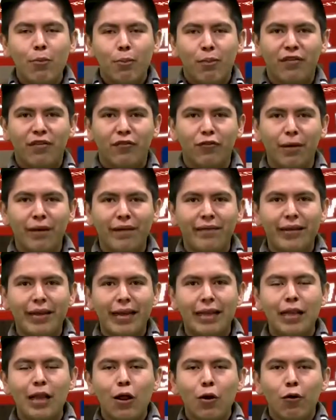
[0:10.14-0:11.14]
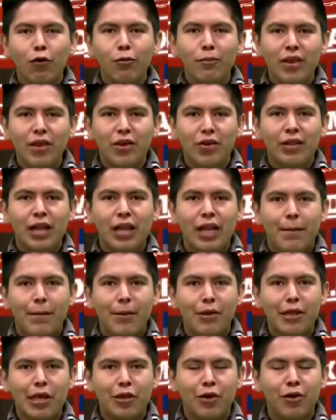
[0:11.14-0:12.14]
pues subastarán un mechón del cabello
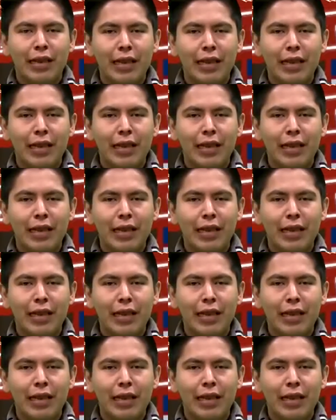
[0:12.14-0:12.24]
de John